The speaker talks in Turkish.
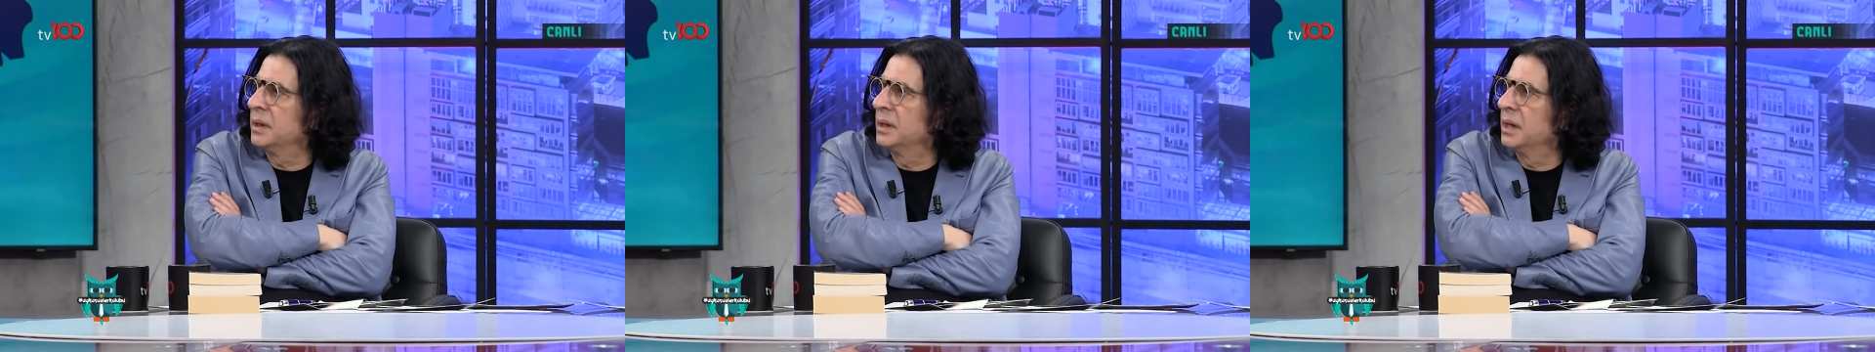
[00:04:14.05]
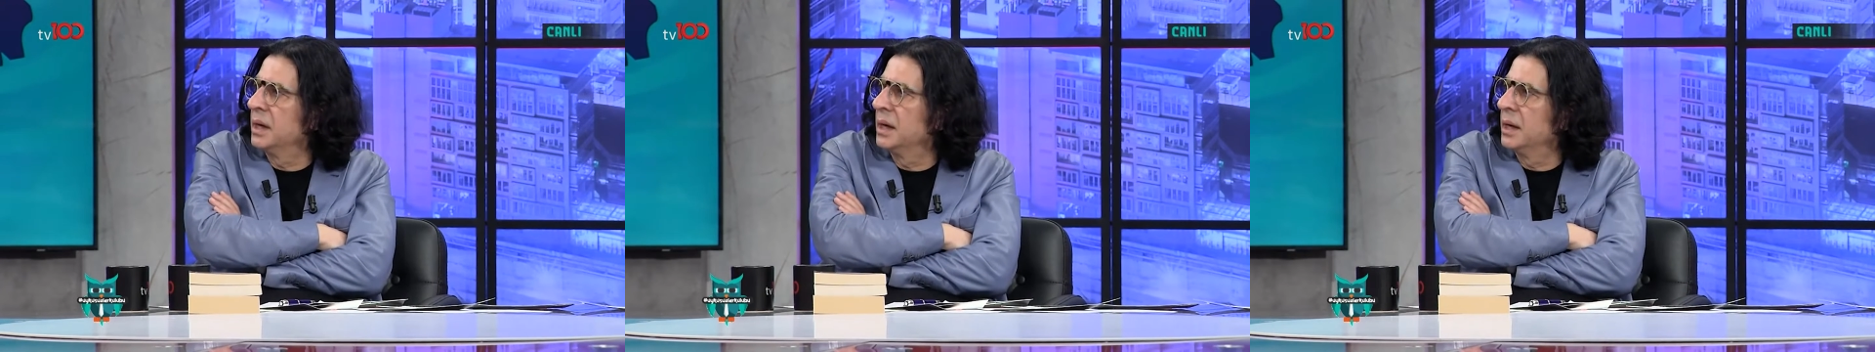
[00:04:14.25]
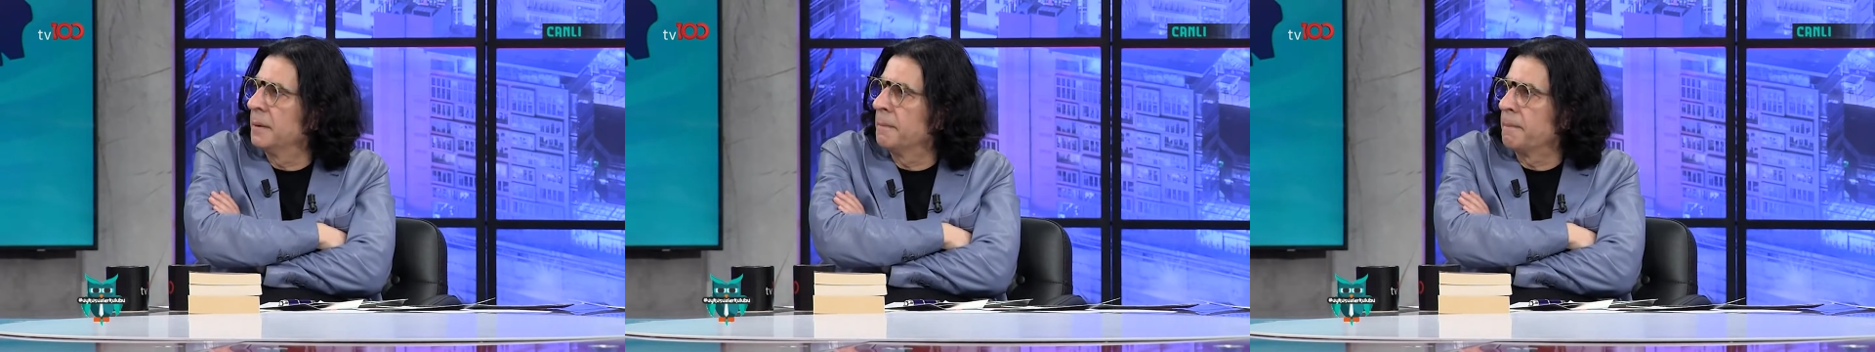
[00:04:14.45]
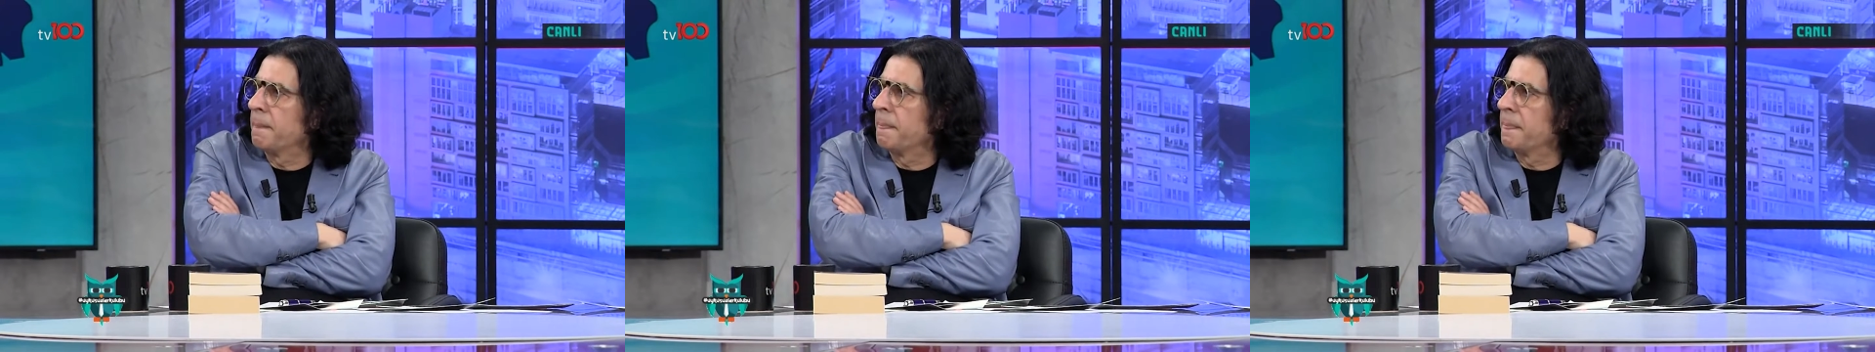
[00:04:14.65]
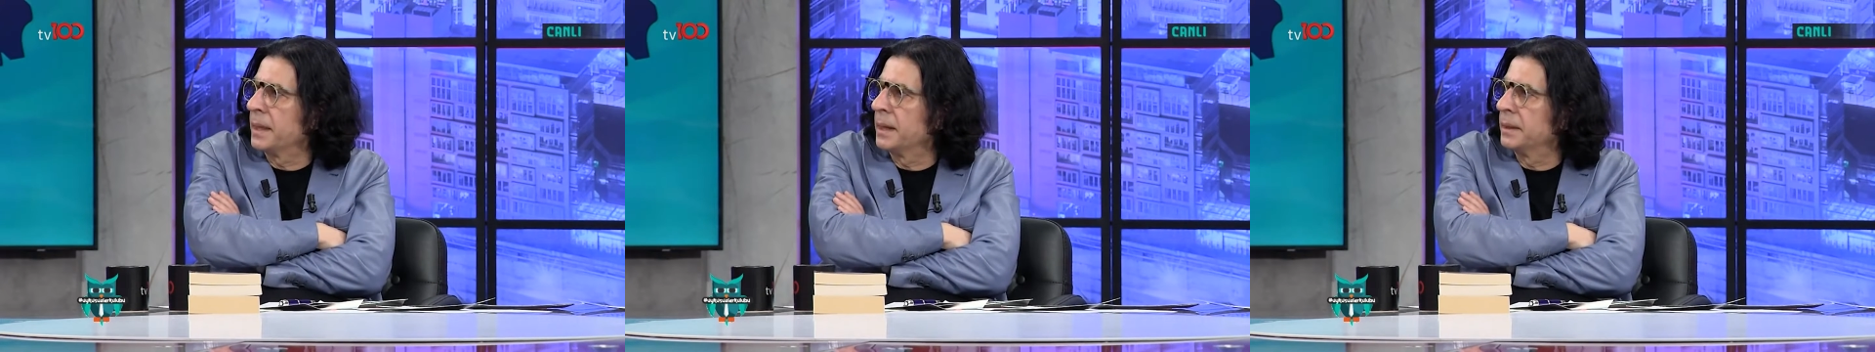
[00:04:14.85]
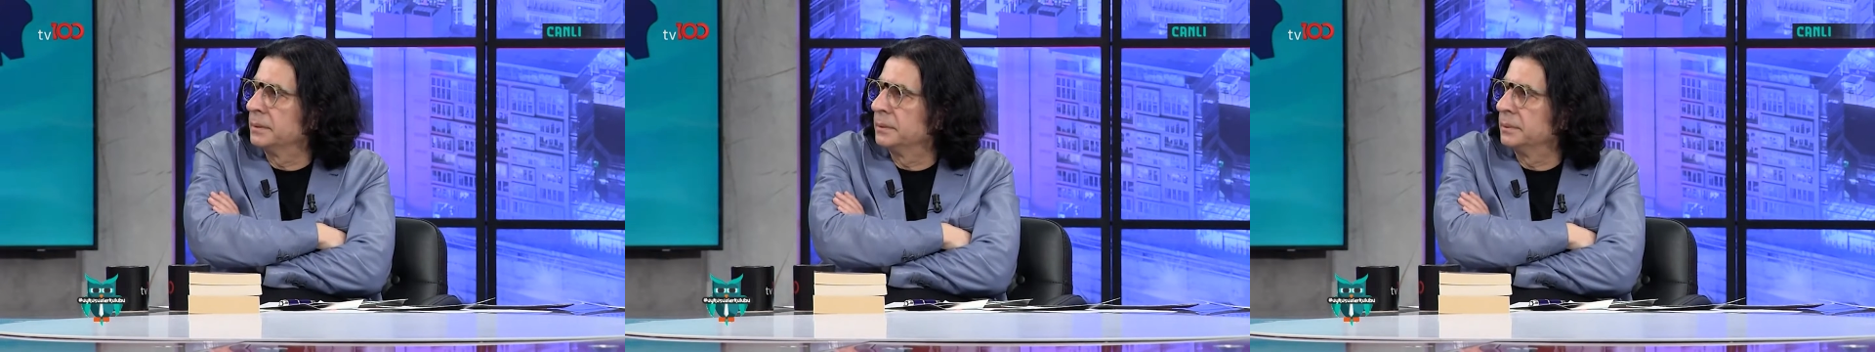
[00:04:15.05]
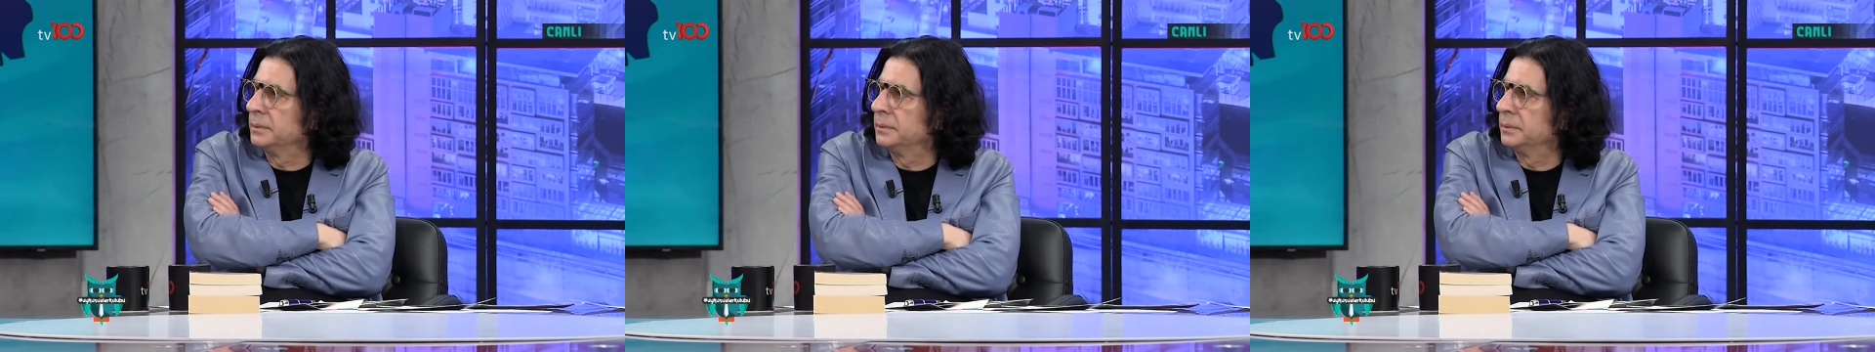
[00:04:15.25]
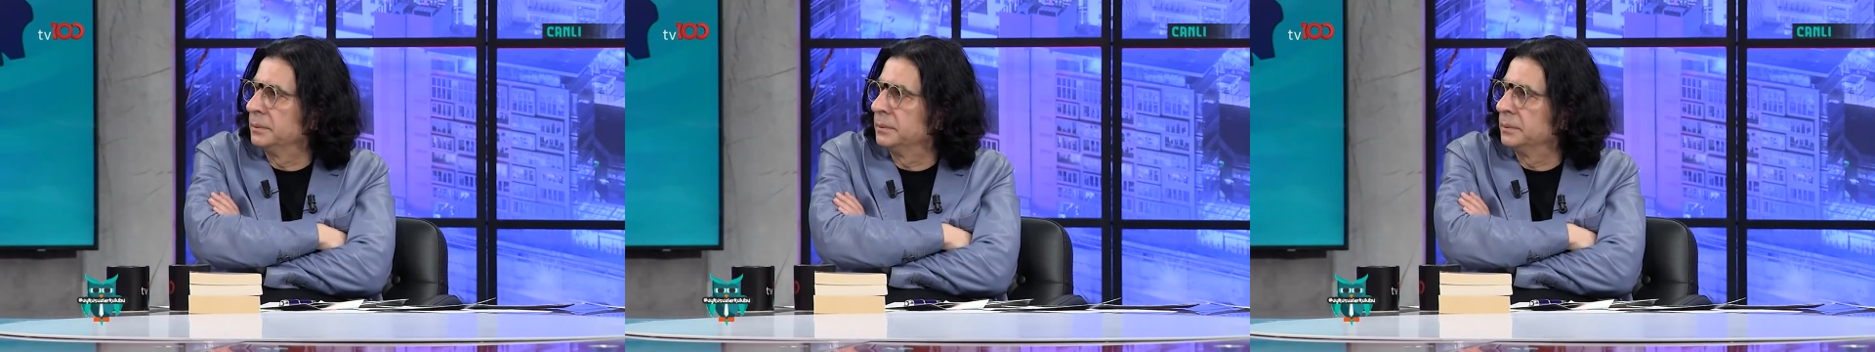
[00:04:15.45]
Mubi Son zamanlarda Mubi.
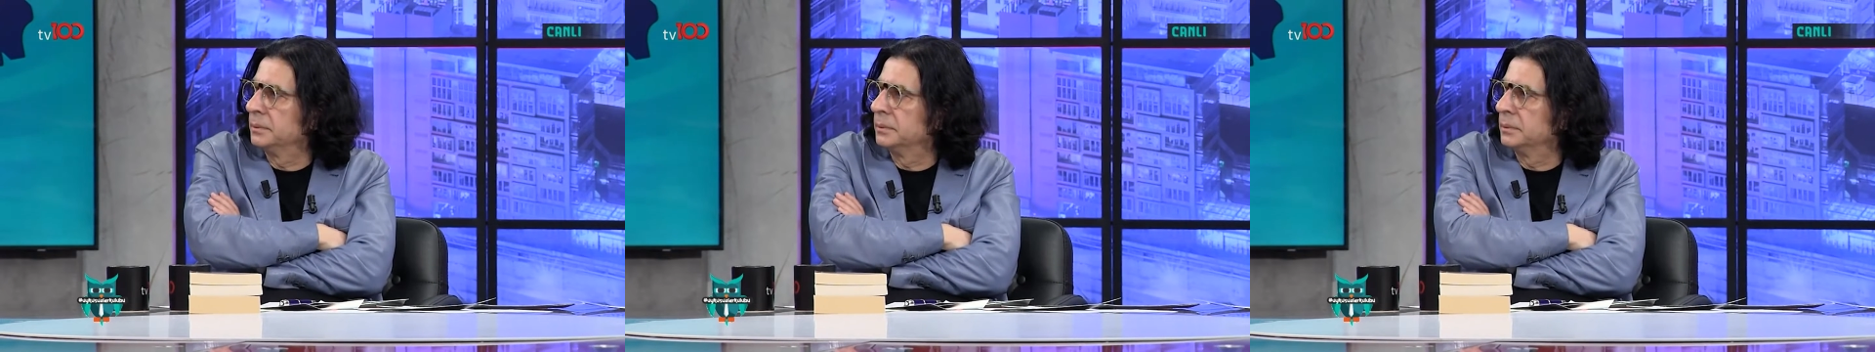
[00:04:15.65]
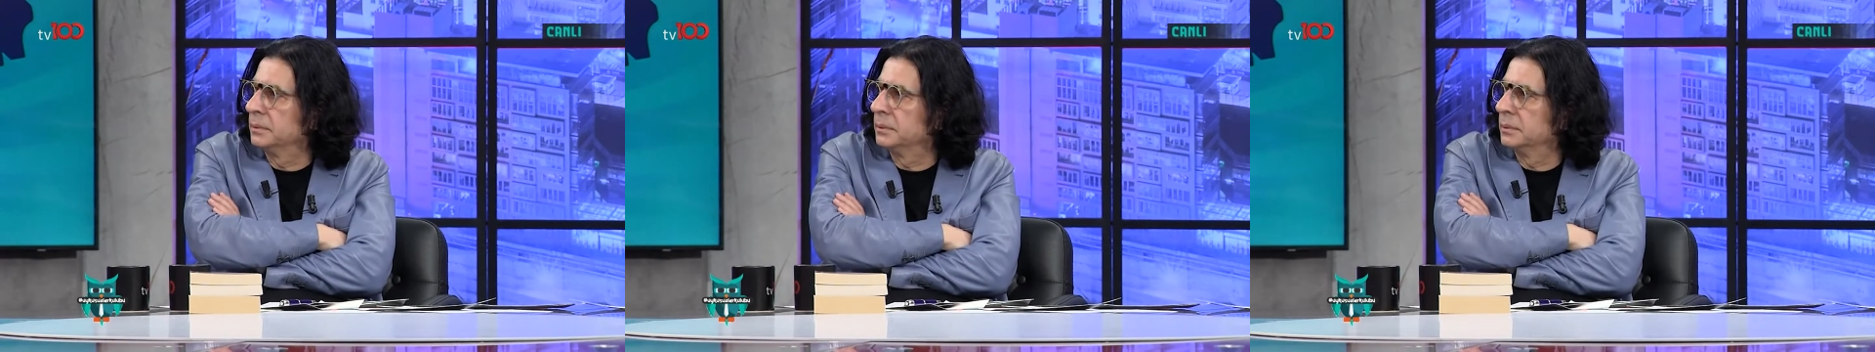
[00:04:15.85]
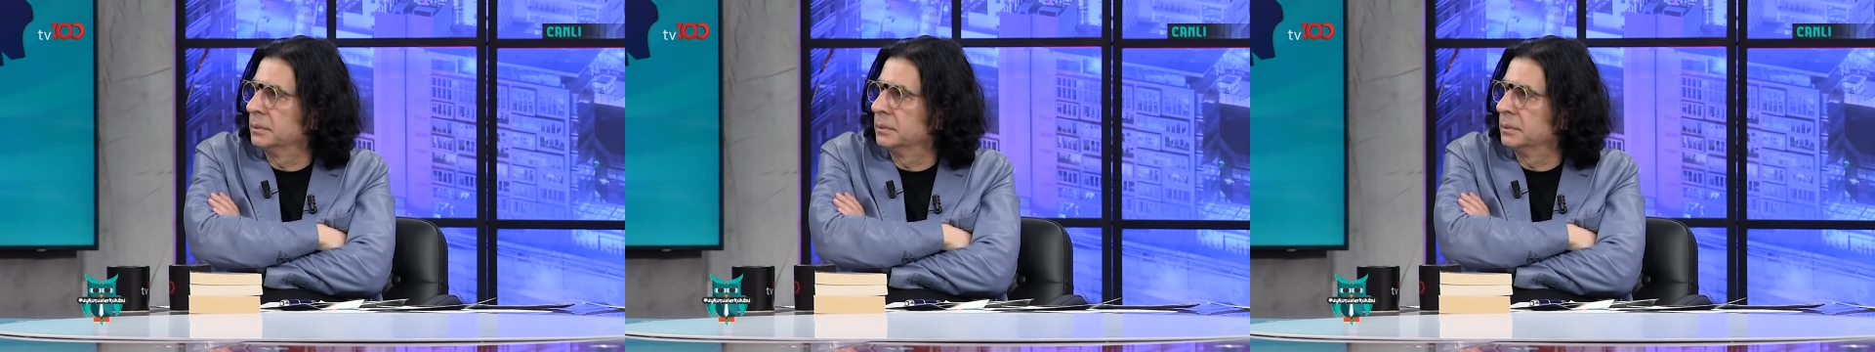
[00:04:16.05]
güzel film de yapıyor.